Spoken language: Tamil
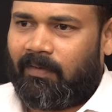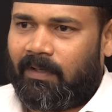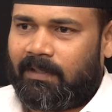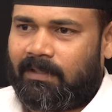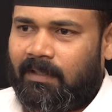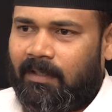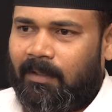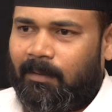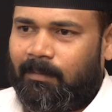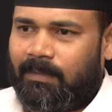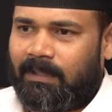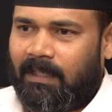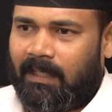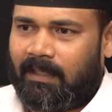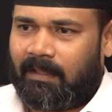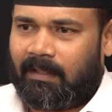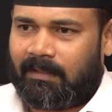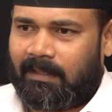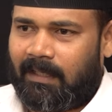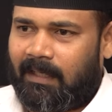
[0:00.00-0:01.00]
வாசனும்
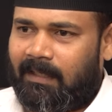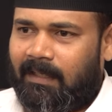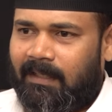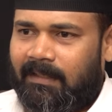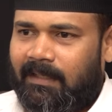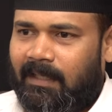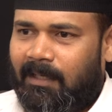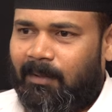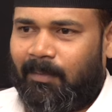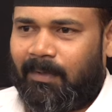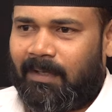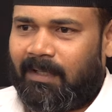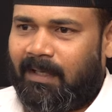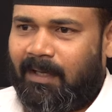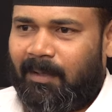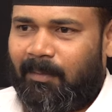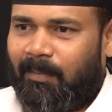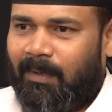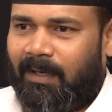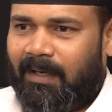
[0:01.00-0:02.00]
சேர்ந்து சேர்ந்தே செய்கிற மாதிரி
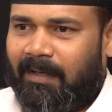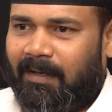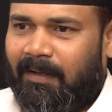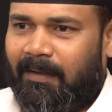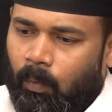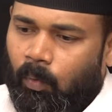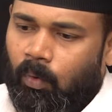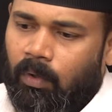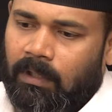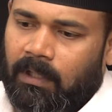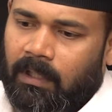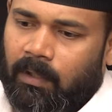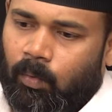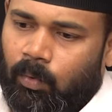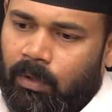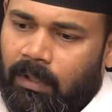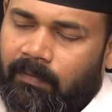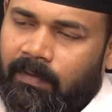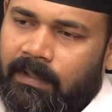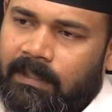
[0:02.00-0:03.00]
தான் நான் பார்க்குறேன்
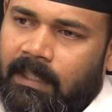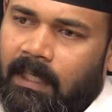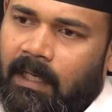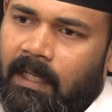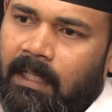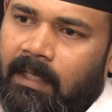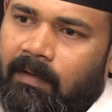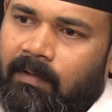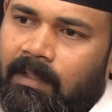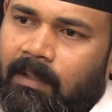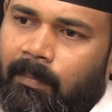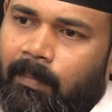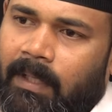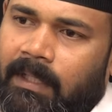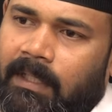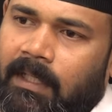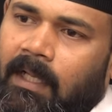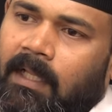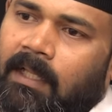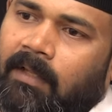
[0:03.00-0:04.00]
ஒருத்தருக்கு உதவி செய்கிறதே வந்து
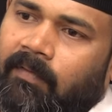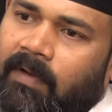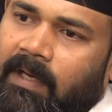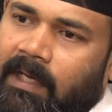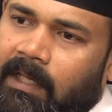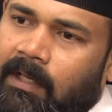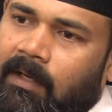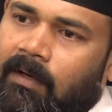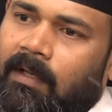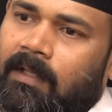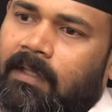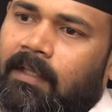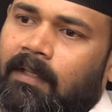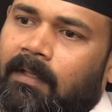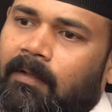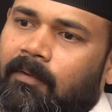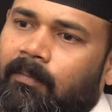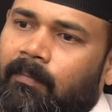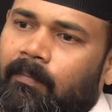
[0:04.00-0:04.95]
பார்த்தீங்கன்னா அதை வீடியோ எடுத்து